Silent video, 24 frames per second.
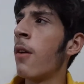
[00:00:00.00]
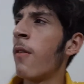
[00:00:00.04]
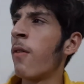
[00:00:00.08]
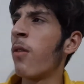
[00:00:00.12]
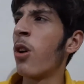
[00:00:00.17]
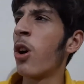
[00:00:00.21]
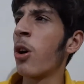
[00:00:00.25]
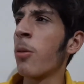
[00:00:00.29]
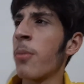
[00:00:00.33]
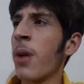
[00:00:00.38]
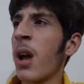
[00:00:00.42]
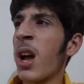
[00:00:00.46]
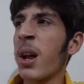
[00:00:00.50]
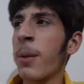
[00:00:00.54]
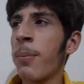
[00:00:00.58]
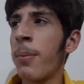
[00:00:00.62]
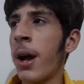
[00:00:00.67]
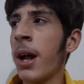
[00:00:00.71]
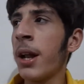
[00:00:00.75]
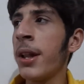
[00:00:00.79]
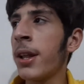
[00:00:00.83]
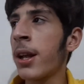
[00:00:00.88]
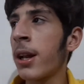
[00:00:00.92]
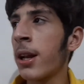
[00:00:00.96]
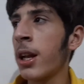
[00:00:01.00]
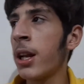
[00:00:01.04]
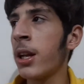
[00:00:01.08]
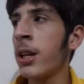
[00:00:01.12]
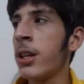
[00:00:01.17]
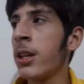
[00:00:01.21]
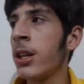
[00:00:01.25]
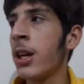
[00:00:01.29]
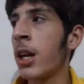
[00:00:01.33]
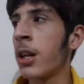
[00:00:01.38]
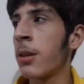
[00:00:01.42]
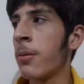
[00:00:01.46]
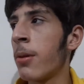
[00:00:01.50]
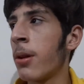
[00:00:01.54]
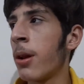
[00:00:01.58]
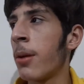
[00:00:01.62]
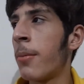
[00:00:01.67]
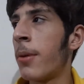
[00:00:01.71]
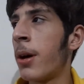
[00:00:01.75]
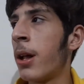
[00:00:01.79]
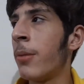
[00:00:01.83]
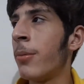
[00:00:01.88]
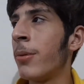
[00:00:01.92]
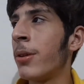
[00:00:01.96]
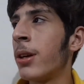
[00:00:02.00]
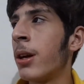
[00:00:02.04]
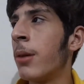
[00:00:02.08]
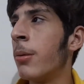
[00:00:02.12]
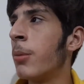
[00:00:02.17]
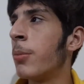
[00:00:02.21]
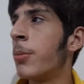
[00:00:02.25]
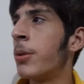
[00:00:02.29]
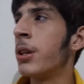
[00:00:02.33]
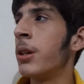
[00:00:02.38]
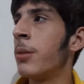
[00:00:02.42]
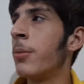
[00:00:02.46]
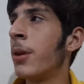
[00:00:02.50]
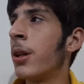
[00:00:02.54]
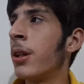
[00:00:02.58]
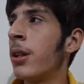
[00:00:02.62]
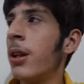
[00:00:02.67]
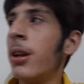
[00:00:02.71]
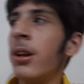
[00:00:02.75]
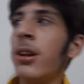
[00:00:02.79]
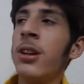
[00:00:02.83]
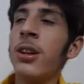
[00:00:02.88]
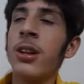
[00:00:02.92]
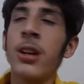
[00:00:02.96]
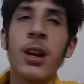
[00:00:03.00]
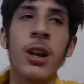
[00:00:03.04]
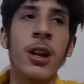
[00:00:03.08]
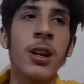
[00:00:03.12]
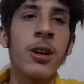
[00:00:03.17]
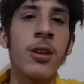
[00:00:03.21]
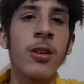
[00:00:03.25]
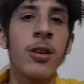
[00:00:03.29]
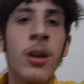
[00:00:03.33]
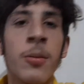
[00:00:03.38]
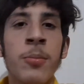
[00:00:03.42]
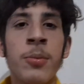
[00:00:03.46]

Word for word: ब्लॉग में आगे बाहर निकले ही नहीं आज मैं नमाज़ भी करनी पड़ी मेरे दिल ही नहीं कर रखी थी